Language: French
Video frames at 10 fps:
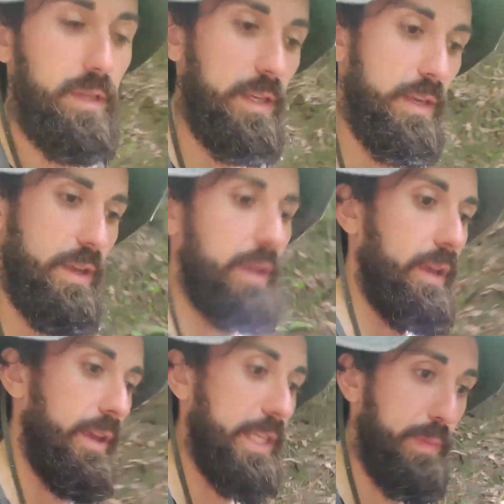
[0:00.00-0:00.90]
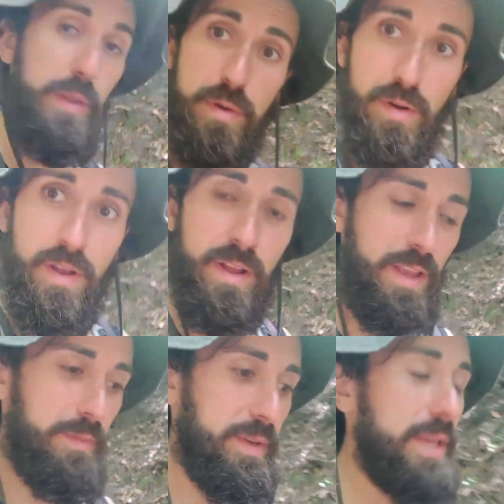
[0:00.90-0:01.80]
qui est espagnol
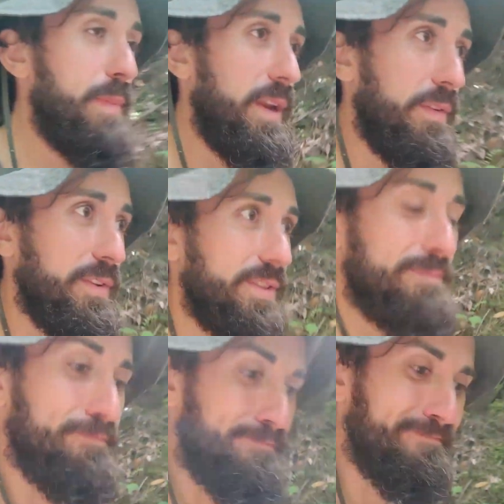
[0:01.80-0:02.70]
et qui parlait français.